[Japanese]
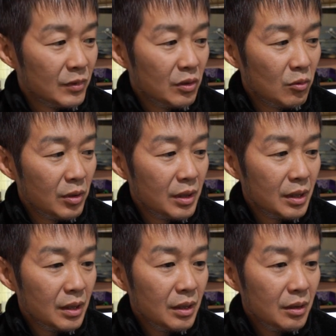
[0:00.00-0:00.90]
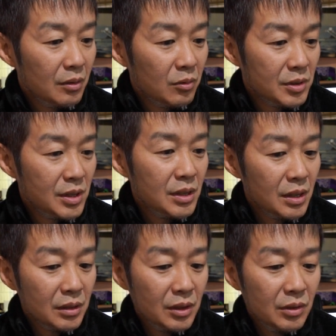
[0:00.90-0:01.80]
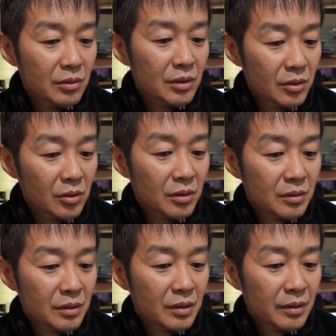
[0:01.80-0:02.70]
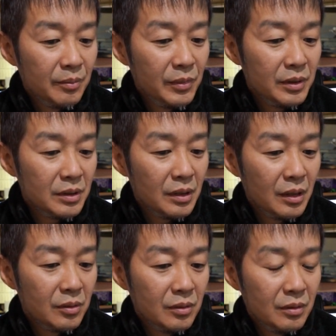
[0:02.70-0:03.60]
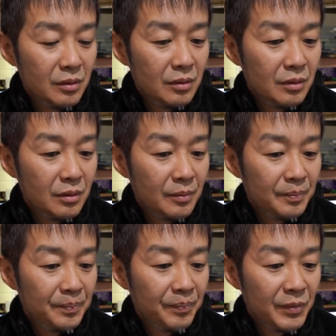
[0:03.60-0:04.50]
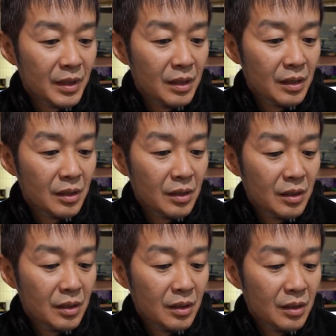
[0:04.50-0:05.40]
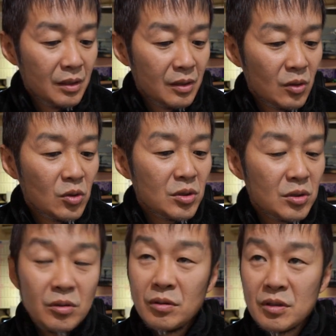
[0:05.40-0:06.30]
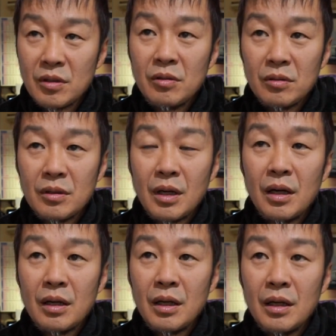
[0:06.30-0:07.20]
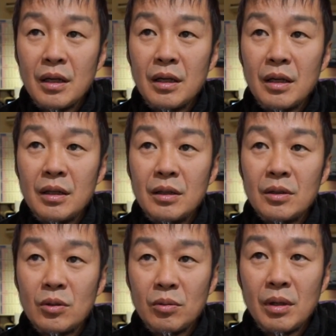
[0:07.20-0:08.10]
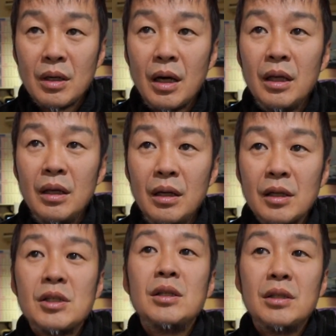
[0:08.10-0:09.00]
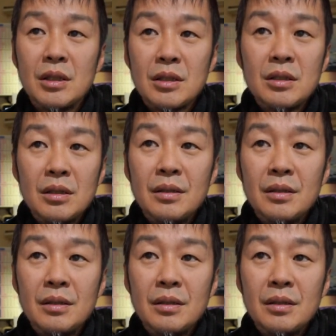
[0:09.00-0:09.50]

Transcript: と、うん、これから欲しいなっていう人まああのー、コストをそれほどかけられない人は買いらしいです、う